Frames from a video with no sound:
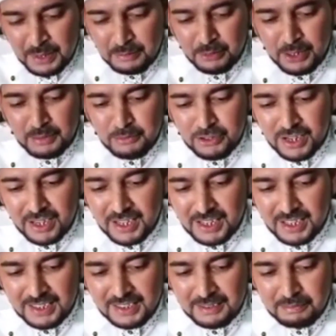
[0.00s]

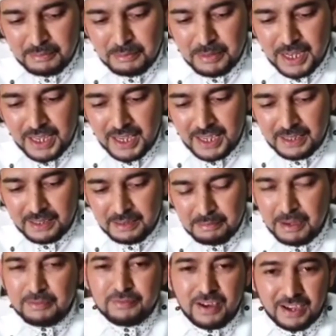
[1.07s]
Mudah-mudahan memberikan
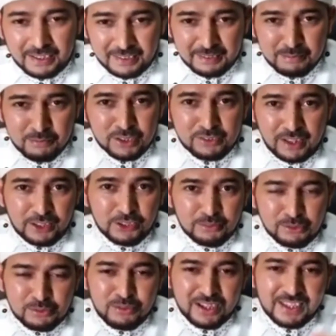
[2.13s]
manfaat buat antum
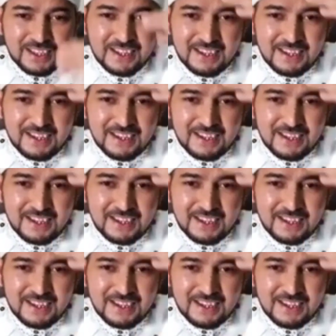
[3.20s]
semuanya.